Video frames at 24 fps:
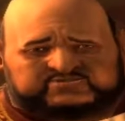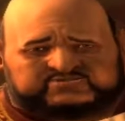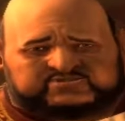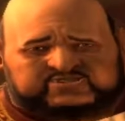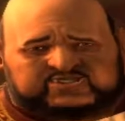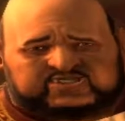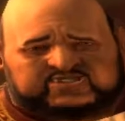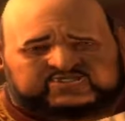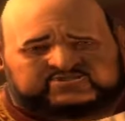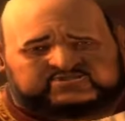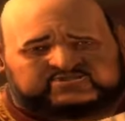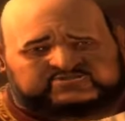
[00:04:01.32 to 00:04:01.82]

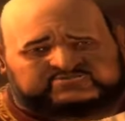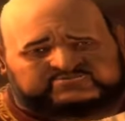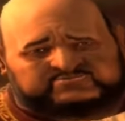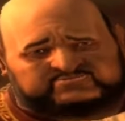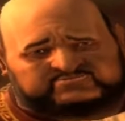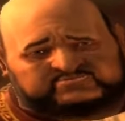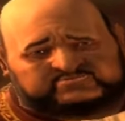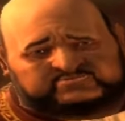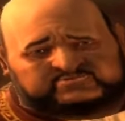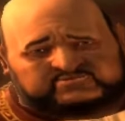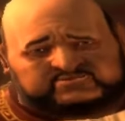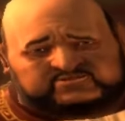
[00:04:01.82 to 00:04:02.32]
lassen Sie
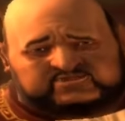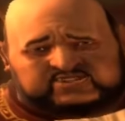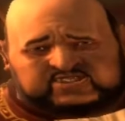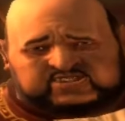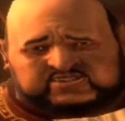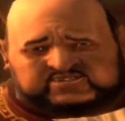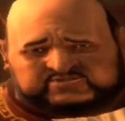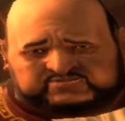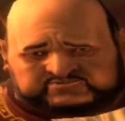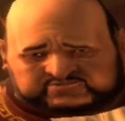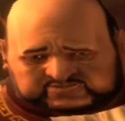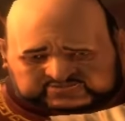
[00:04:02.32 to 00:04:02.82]
immer
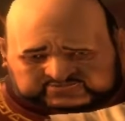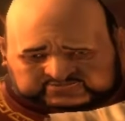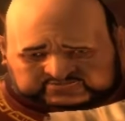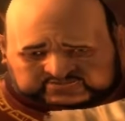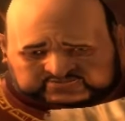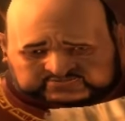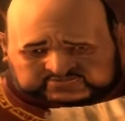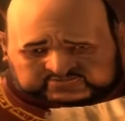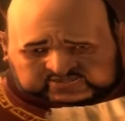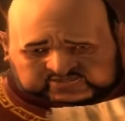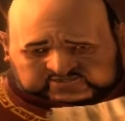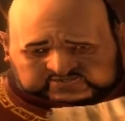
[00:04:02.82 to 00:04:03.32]
ein schönes
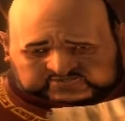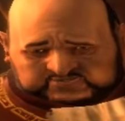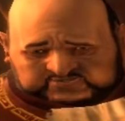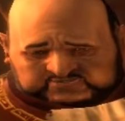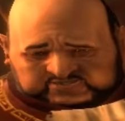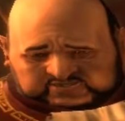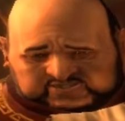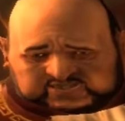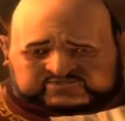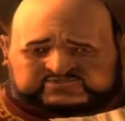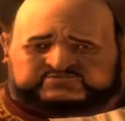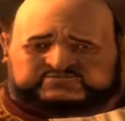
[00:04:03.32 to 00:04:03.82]
Päckchen
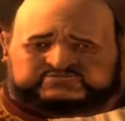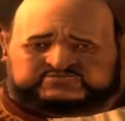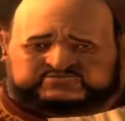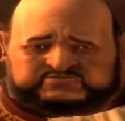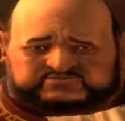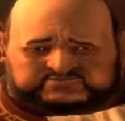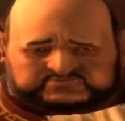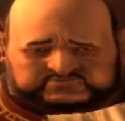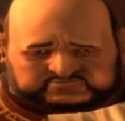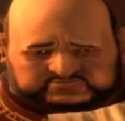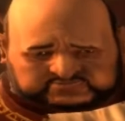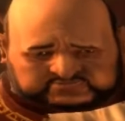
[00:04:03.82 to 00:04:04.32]
vom
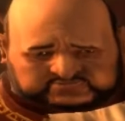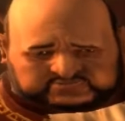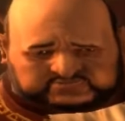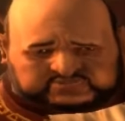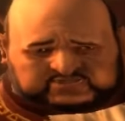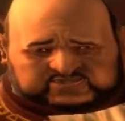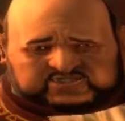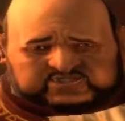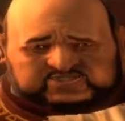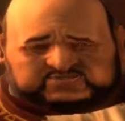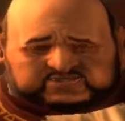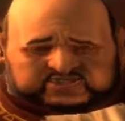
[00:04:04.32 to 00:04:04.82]
Schiff fallen.
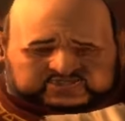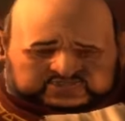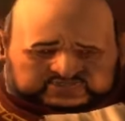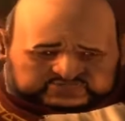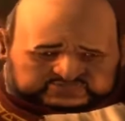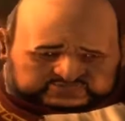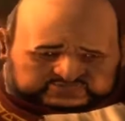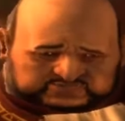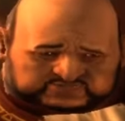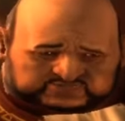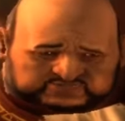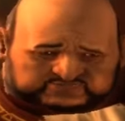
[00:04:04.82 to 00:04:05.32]

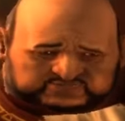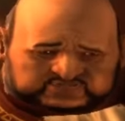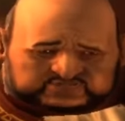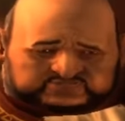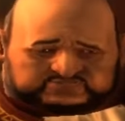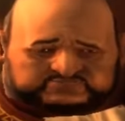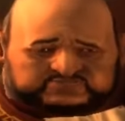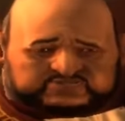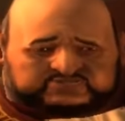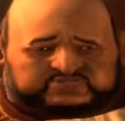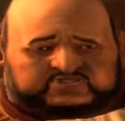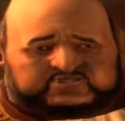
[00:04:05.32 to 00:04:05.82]

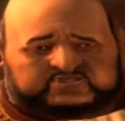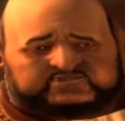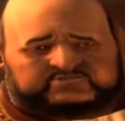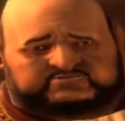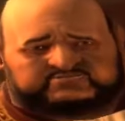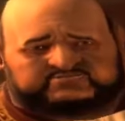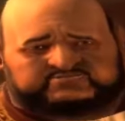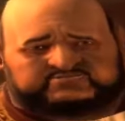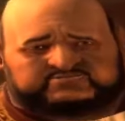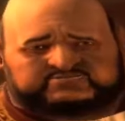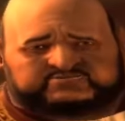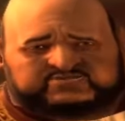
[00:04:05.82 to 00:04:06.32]

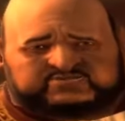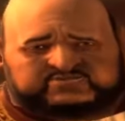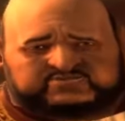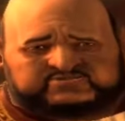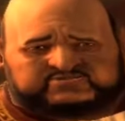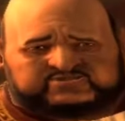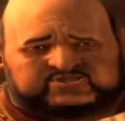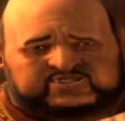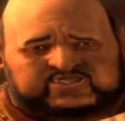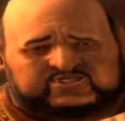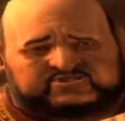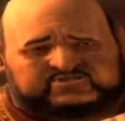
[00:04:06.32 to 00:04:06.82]
Demnächst
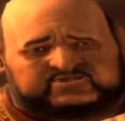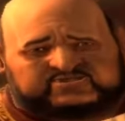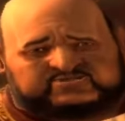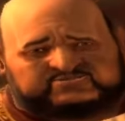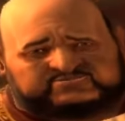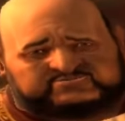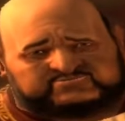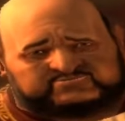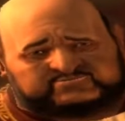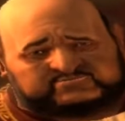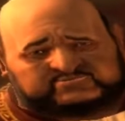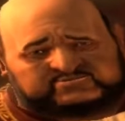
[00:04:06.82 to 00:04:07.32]
überfallen Sie
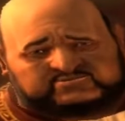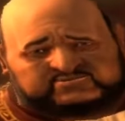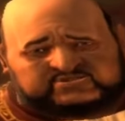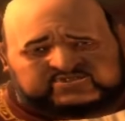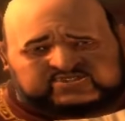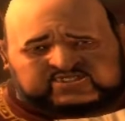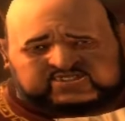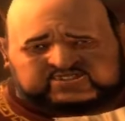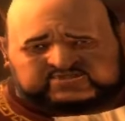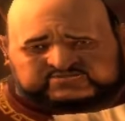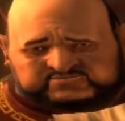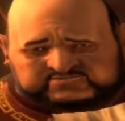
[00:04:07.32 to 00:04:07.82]
gar ein
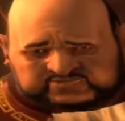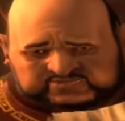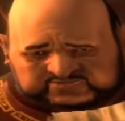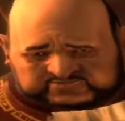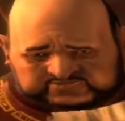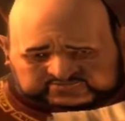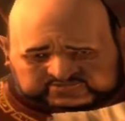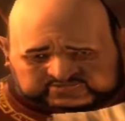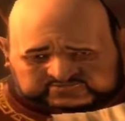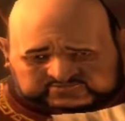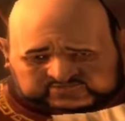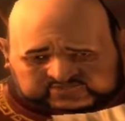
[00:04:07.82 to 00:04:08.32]

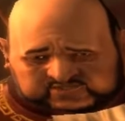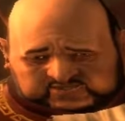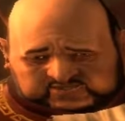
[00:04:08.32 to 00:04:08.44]
Elfendorf.